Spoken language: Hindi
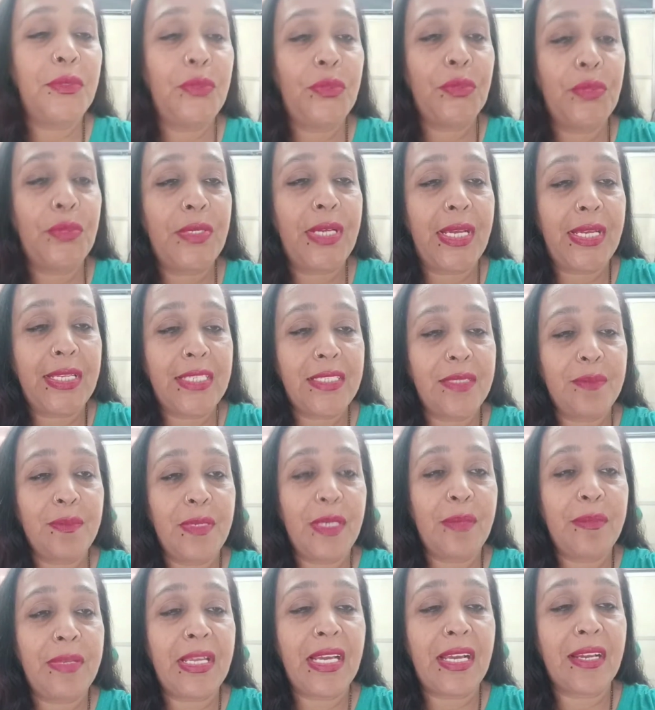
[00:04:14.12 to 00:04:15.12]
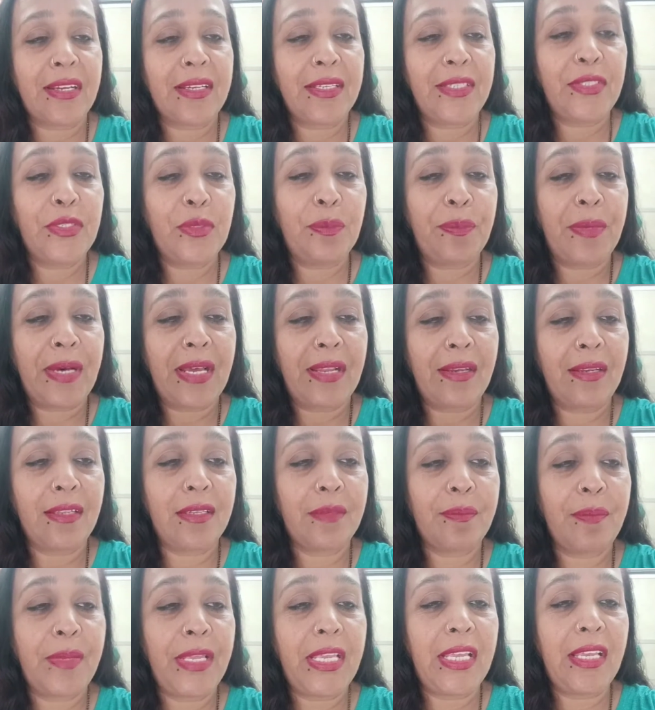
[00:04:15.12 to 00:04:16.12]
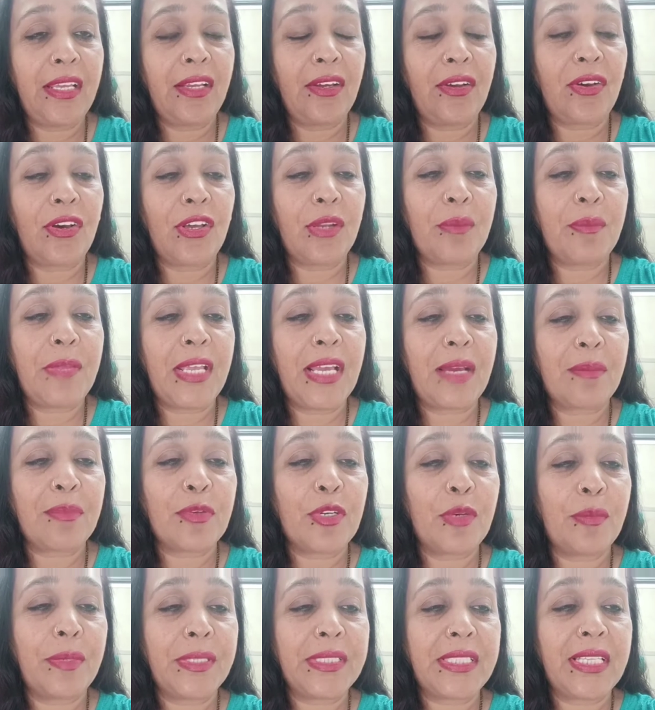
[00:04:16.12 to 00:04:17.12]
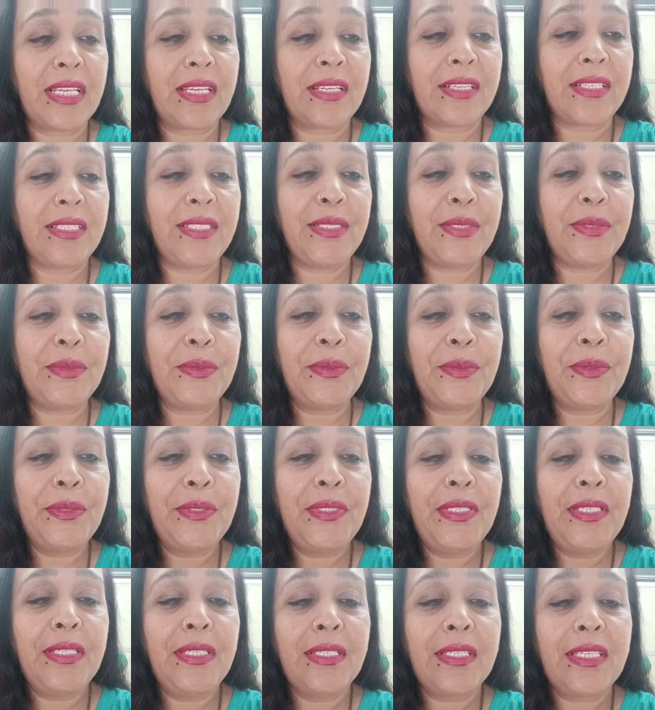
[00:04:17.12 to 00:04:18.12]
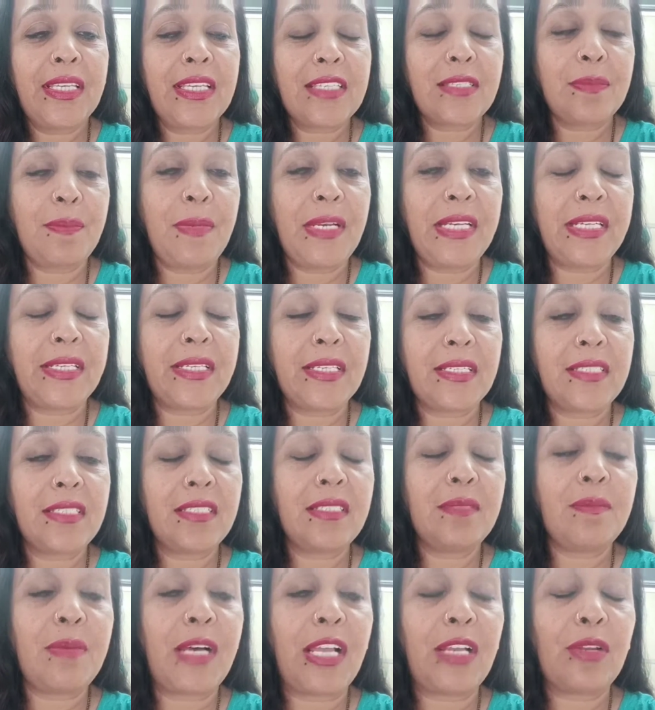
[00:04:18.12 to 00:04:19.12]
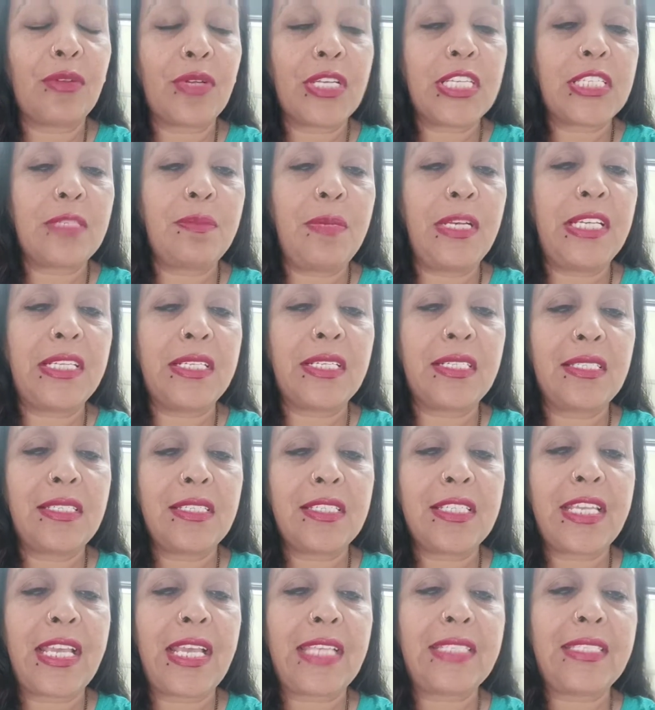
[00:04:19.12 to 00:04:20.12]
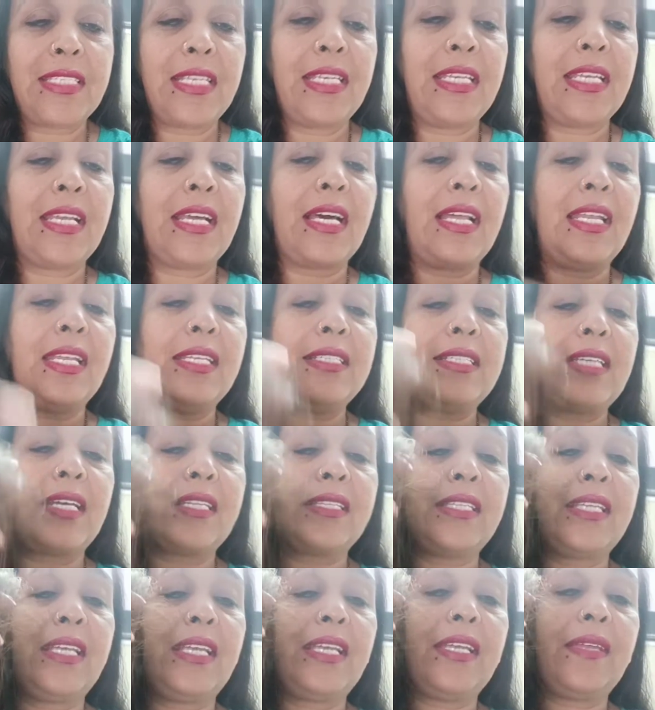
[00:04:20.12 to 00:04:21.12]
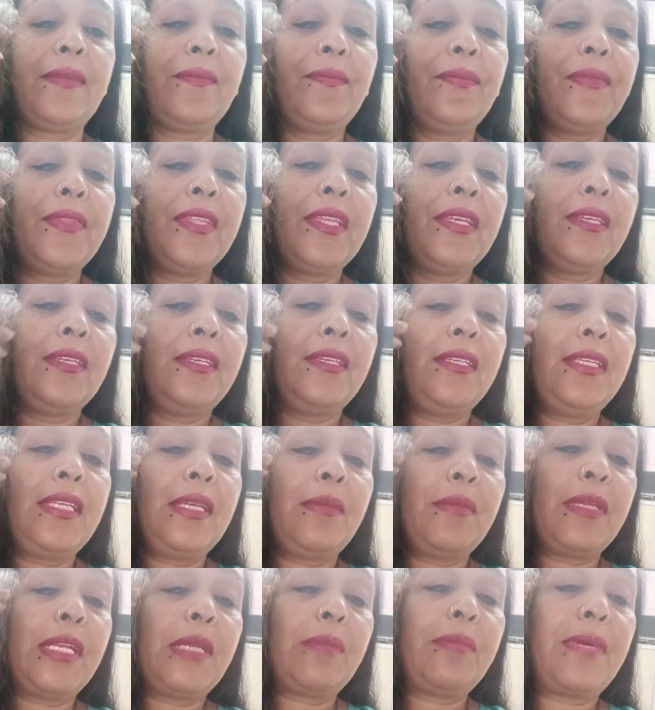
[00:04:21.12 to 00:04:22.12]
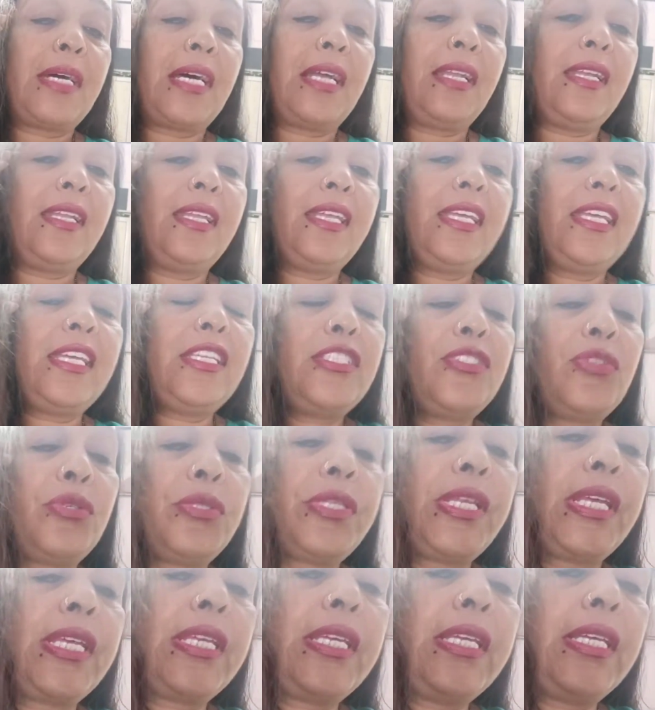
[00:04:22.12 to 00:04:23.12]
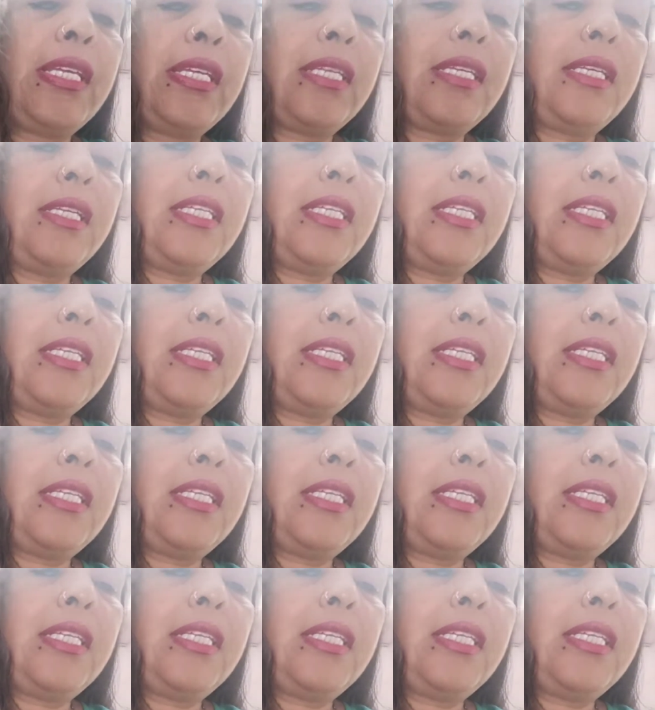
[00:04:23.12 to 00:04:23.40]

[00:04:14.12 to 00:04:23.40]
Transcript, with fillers: तो गाइस मैं अभी आ गई हूँ पार्लर पे और मैं आपको बता रही हूँ कि स्प्लीटन्स बालों के स्प्लीटन्स कैसे निकाले जाते हैं ये मेरे बाल है जो देखिए